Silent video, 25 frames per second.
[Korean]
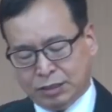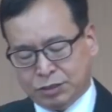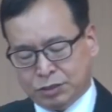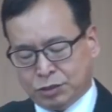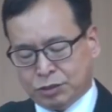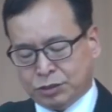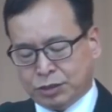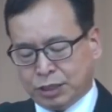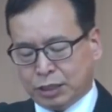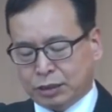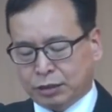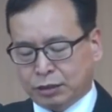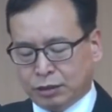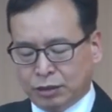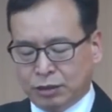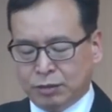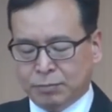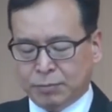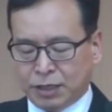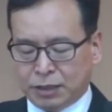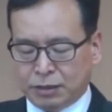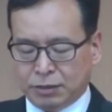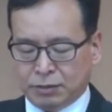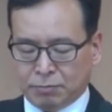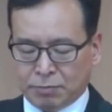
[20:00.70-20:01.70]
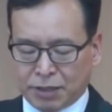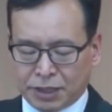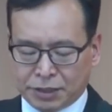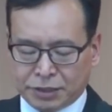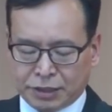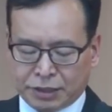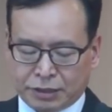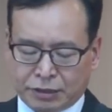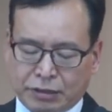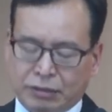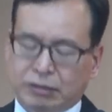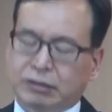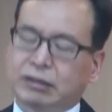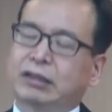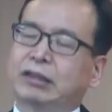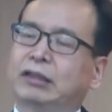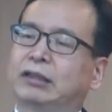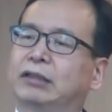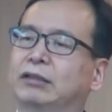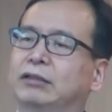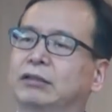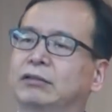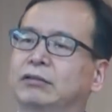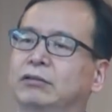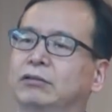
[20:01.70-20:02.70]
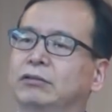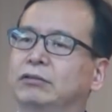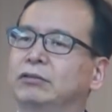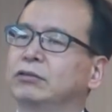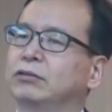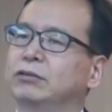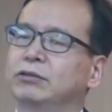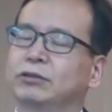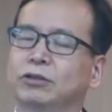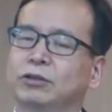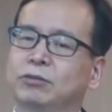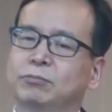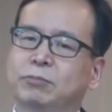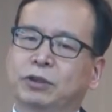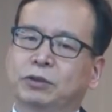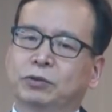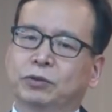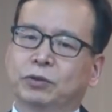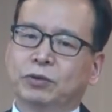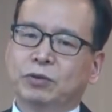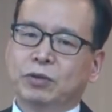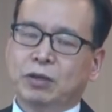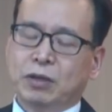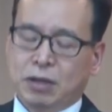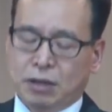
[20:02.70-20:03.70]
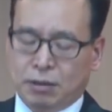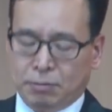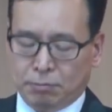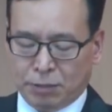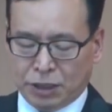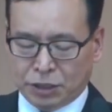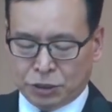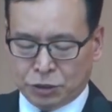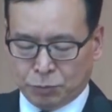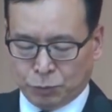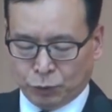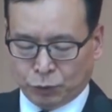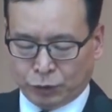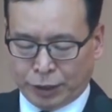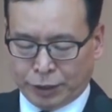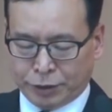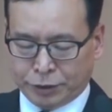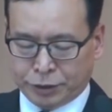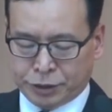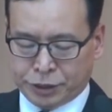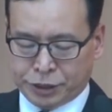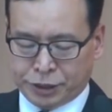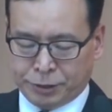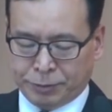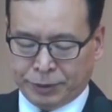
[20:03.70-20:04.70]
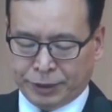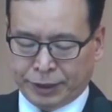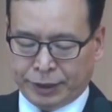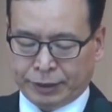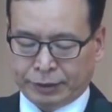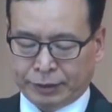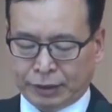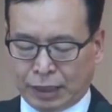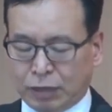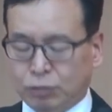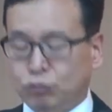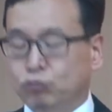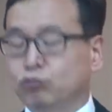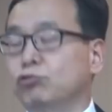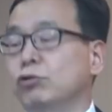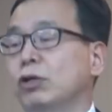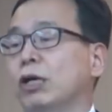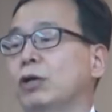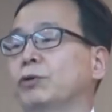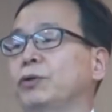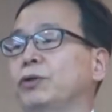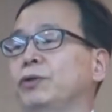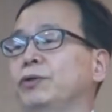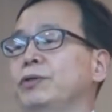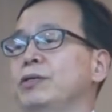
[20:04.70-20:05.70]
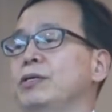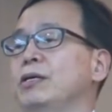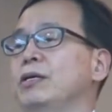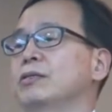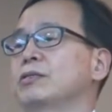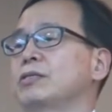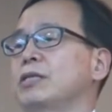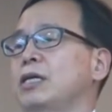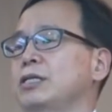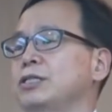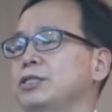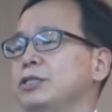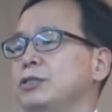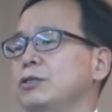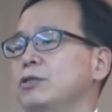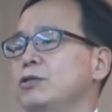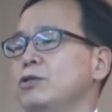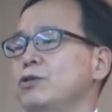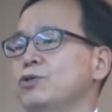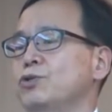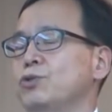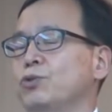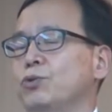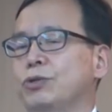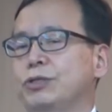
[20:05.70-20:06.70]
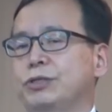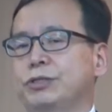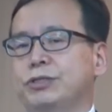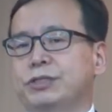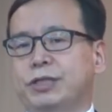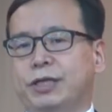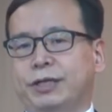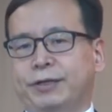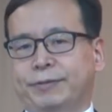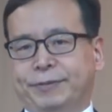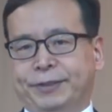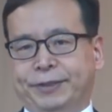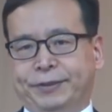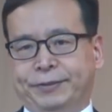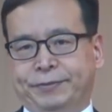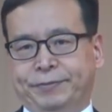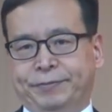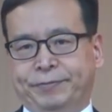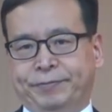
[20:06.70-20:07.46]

정작 열매를 맺어야 될 때 어떤 열매도 맺지 못하는 것입니다. 다 누구라고요? 자신을 속이는 사람이.